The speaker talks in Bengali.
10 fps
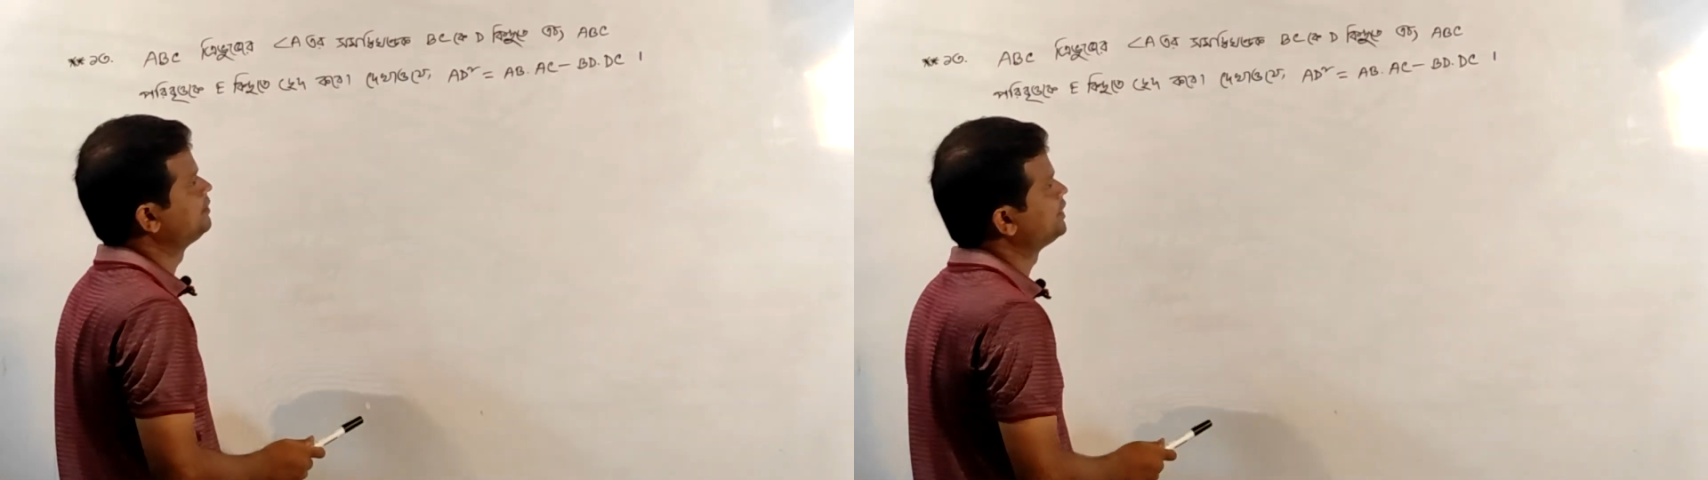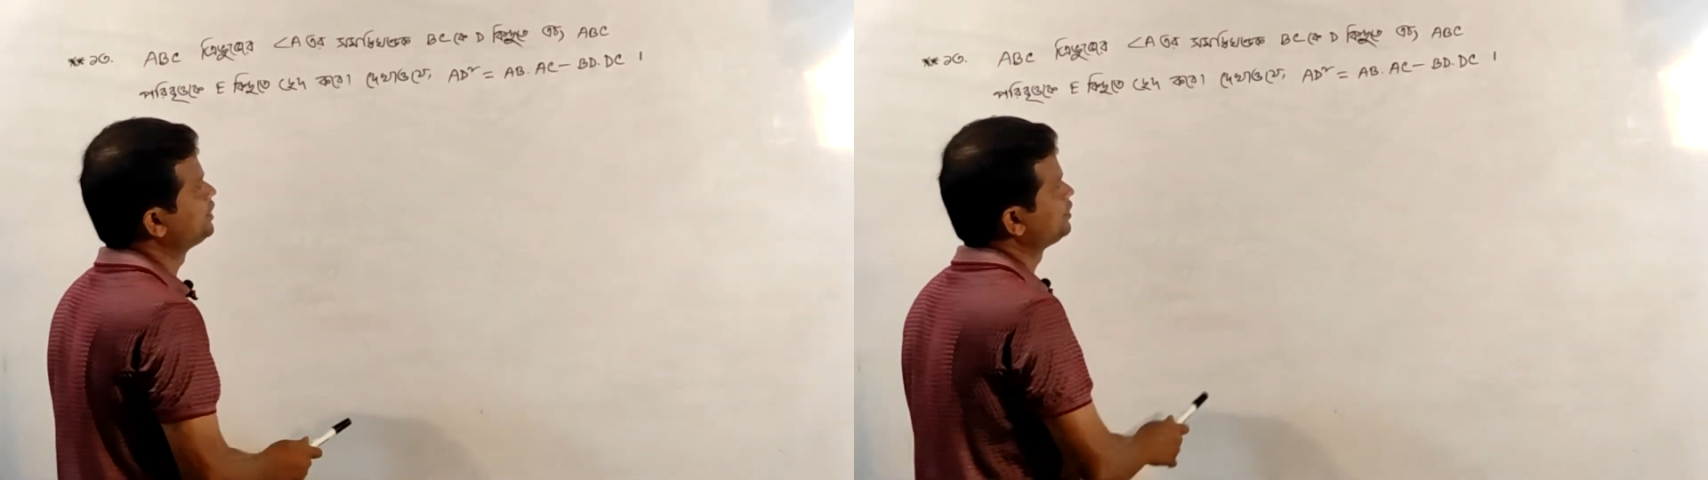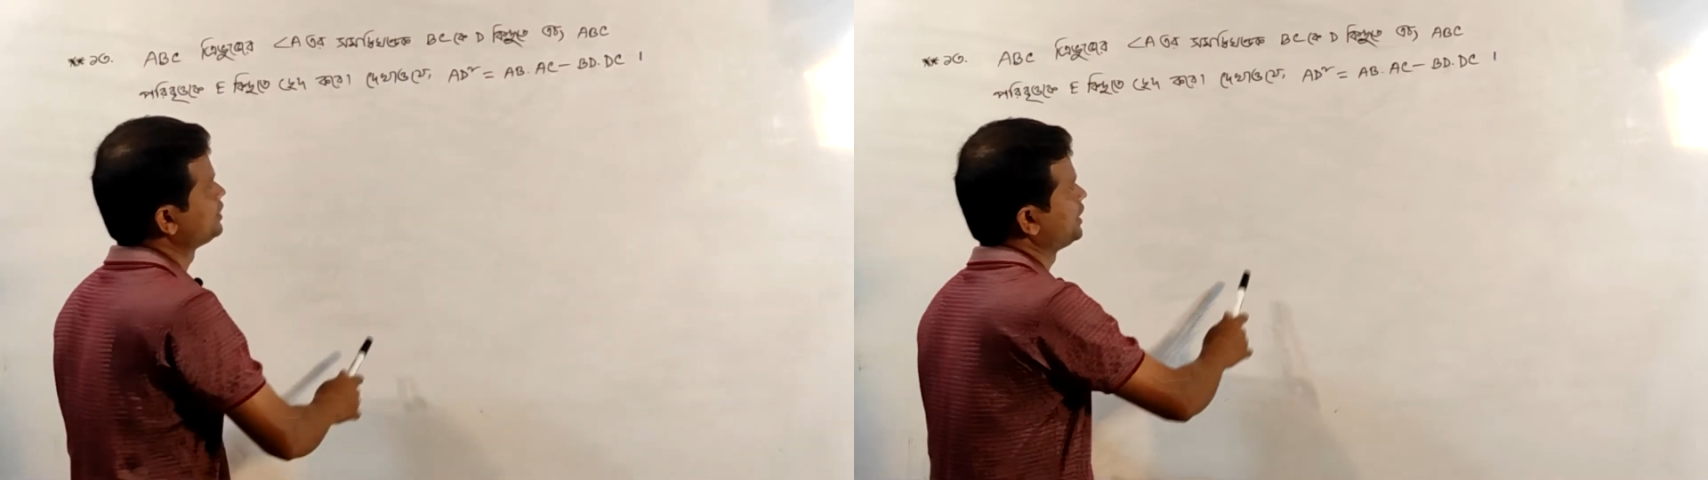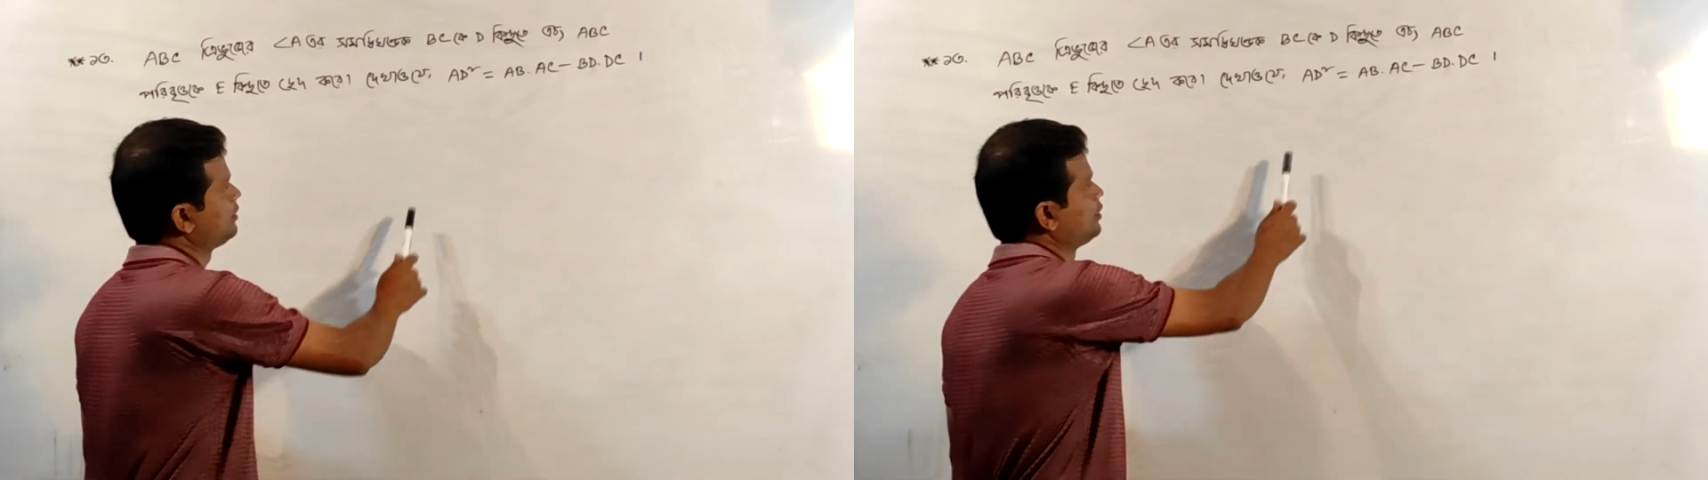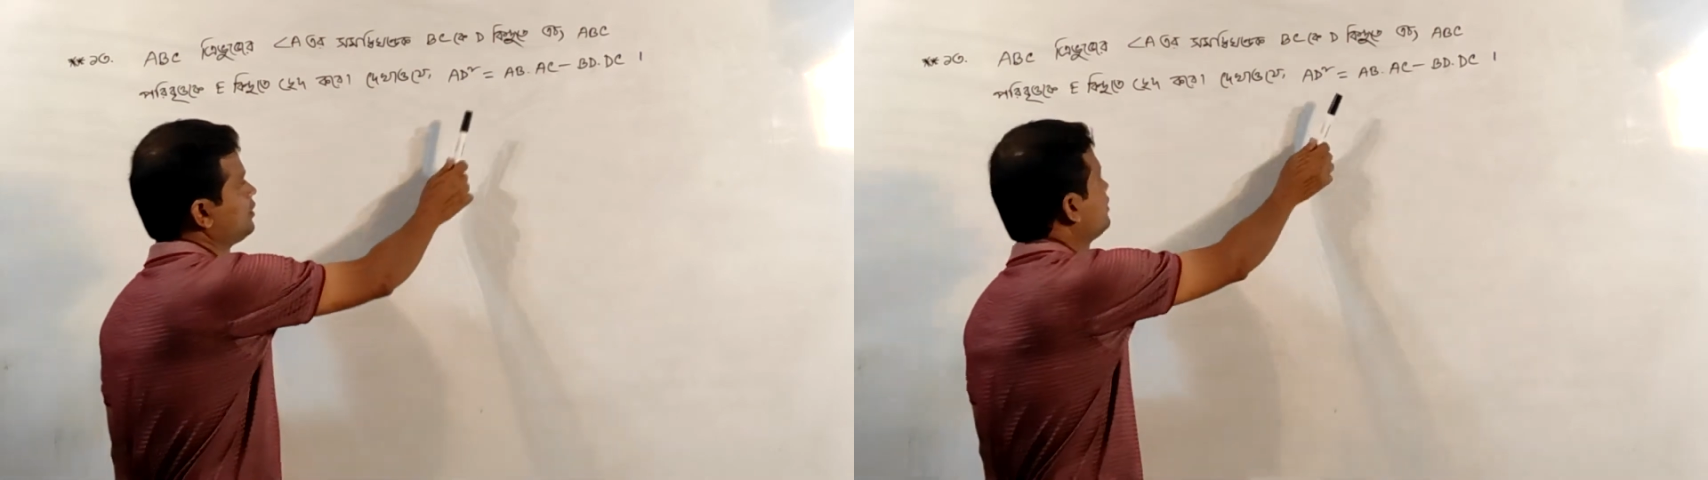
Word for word: বিন্দুতে এবং